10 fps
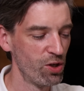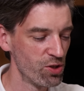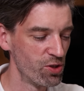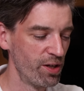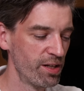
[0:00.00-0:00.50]

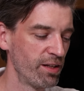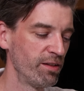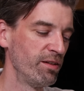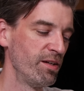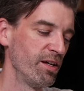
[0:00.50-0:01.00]

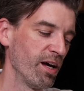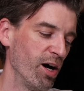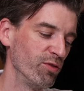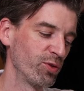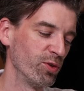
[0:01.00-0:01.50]
sondern
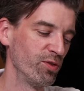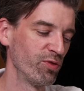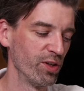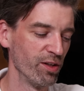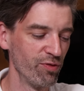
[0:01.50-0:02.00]
aufgrund
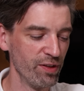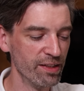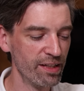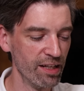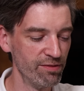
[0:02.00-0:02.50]
von den
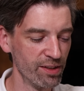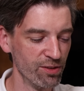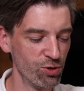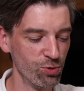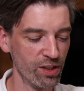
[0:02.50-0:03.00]
vielen
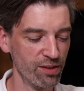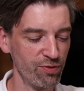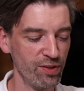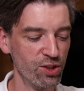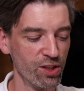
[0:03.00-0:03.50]
cleveren
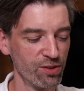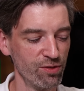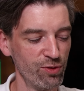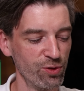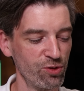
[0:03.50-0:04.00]
Zusatzfeatures
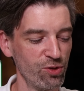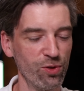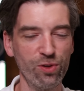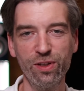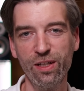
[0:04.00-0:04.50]
und
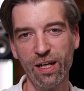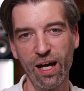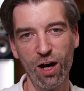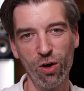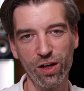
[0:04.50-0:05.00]
Funktionen
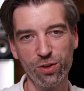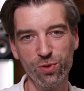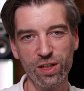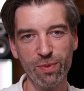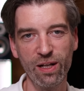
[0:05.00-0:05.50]
auch ein
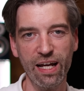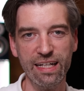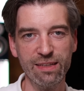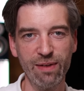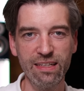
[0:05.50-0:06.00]
guter
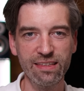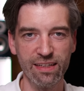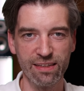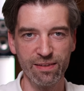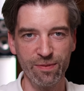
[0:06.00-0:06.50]
Begleiter im
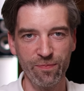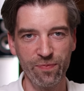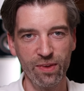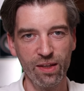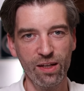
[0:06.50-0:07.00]
Alltag.
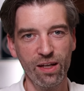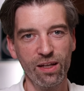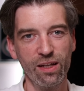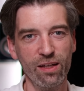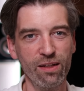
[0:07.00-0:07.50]

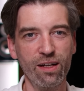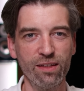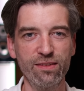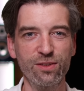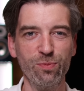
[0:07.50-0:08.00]
Ich
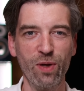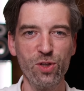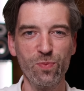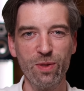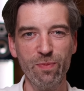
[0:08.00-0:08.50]
kann es zum
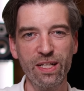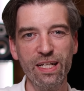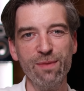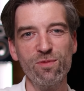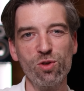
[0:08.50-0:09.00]
Beispiel
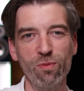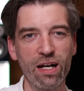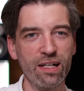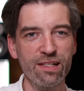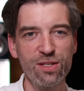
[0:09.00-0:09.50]
mitnehmen zum
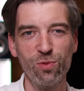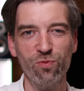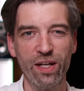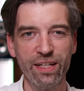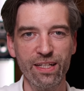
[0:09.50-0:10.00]
Angeln,
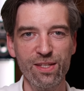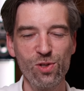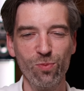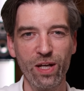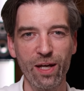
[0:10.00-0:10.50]
zum Wandern,
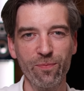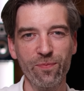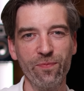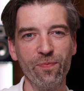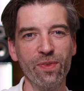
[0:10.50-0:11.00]
zum
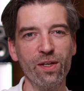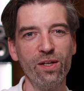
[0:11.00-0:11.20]
Campen,